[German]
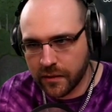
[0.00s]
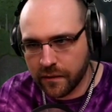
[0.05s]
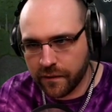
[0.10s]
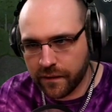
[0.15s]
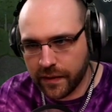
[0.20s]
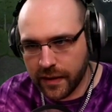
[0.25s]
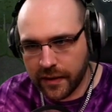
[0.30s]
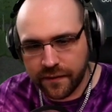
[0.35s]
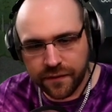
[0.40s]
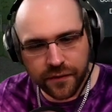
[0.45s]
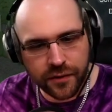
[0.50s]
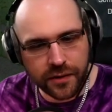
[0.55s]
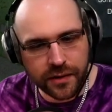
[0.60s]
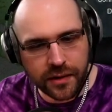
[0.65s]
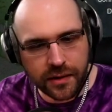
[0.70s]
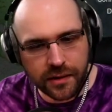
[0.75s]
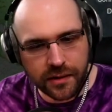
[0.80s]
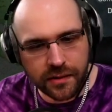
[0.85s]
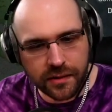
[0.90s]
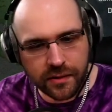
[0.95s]
Wer von
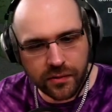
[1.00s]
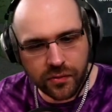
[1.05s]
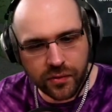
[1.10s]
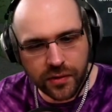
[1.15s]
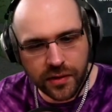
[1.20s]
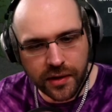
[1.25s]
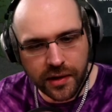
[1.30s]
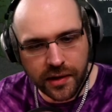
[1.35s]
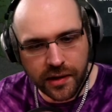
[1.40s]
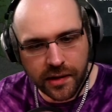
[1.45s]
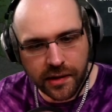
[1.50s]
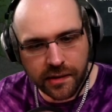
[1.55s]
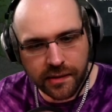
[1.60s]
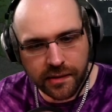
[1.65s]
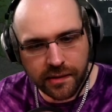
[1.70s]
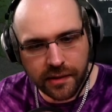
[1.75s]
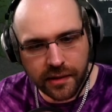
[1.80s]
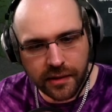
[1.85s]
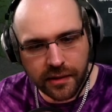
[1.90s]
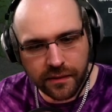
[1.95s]
denen ist ein guter
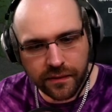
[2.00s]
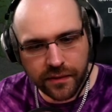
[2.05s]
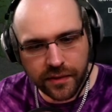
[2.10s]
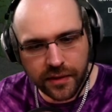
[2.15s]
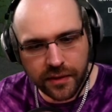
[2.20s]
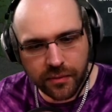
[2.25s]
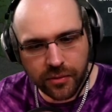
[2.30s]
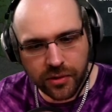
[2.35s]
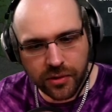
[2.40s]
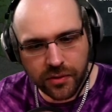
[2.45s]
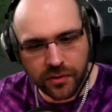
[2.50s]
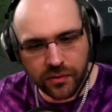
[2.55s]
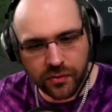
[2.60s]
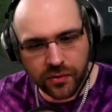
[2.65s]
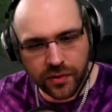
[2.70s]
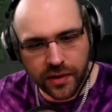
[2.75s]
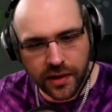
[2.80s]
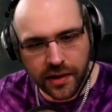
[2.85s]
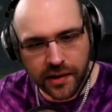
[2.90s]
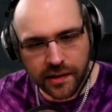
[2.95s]
Arzt? Einer von denen muss doch ein
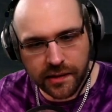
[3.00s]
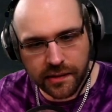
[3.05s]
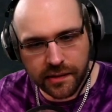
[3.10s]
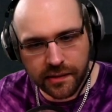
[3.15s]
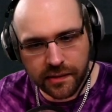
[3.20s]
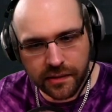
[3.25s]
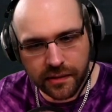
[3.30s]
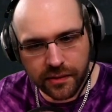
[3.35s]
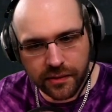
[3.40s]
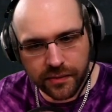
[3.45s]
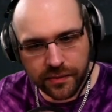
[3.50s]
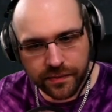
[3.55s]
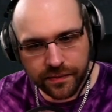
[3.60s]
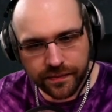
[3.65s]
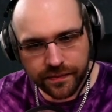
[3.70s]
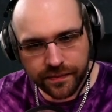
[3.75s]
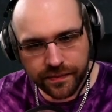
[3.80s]
guter Arzt sein.